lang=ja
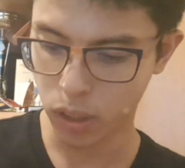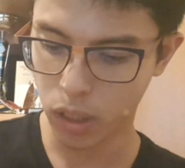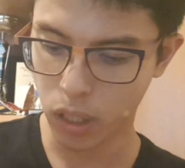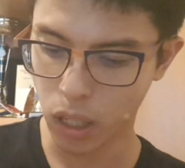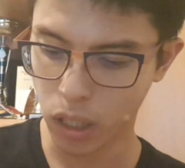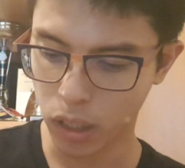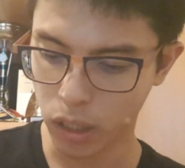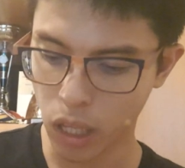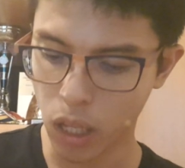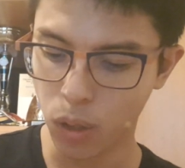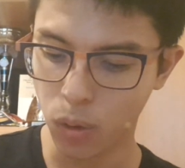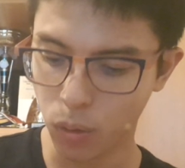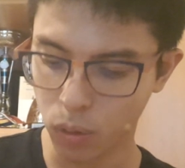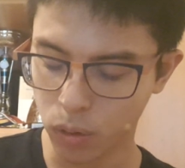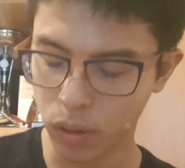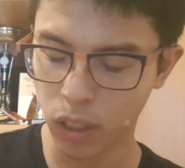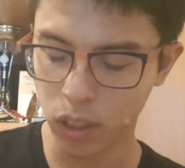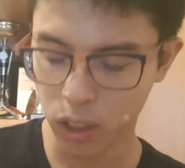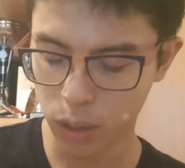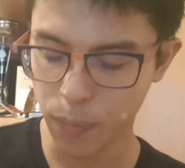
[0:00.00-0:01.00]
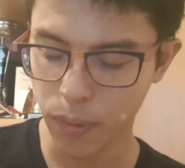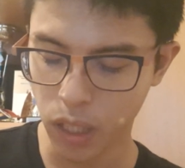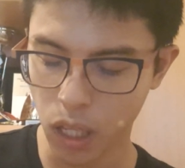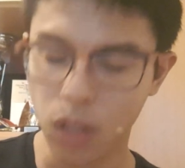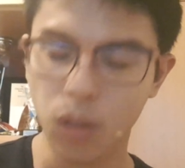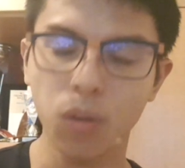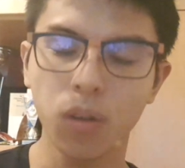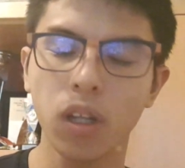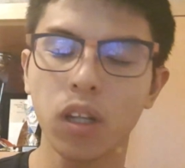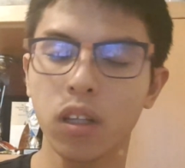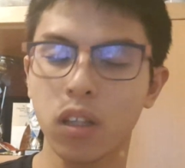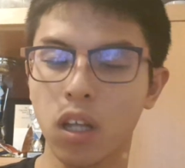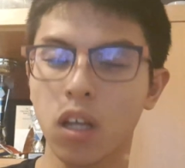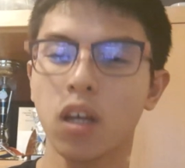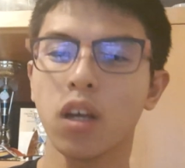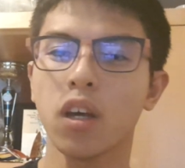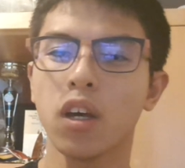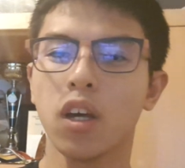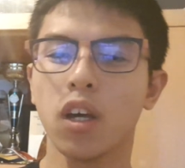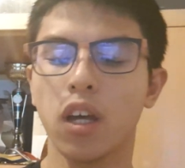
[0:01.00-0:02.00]
えー、転倒、二つ目転倒なん
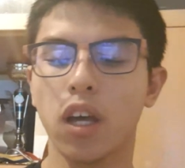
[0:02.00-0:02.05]
で、